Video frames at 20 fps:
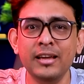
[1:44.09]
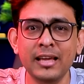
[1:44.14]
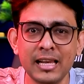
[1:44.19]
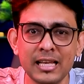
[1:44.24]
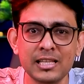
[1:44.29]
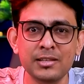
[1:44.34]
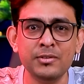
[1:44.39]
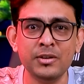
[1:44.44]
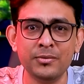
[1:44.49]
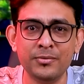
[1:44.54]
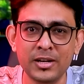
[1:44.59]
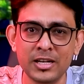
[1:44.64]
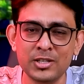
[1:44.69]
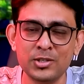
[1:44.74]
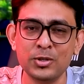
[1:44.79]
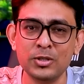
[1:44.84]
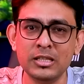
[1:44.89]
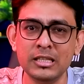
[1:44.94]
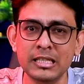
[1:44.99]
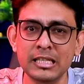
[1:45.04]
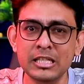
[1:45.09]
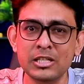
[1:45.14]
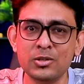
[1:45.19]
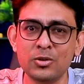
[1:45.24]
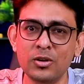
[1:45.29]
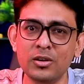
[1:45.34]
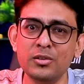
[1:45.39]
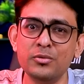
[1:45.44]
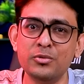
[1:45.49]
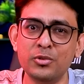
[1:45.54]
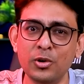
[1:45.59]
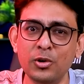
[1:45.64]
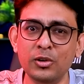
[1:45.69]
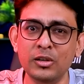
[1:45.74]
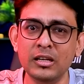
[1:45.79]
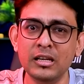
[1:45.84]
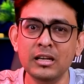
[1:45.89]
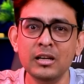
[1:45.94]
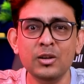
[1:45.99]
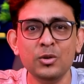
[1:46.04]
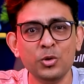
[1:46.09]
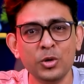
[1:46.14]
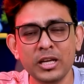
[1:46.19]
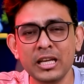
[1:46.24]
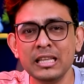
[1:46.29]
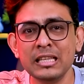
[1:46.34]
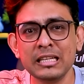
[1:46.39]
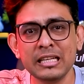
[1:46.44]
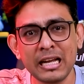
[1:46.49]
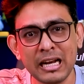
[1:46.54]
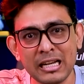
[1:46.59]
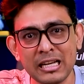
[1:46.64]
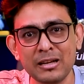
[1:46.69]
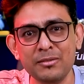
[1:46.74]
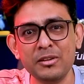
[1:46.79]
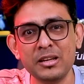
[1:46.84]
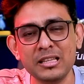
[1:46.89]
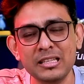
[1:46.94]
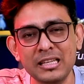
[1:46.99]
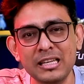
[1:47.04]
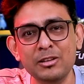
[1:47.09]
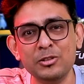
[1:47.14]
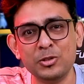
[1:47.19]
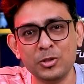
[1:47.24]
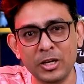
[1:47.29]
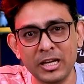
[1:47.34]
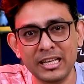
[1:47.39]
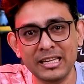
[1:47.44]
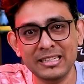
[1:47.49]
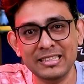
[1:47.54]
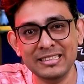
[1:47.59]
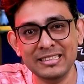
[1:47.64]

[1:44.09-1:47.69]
ফেলে দিবে পাঁচশো তিরিশ কোটি ফোন ওইখান থেকে একটা আমার দিলেও তো হয়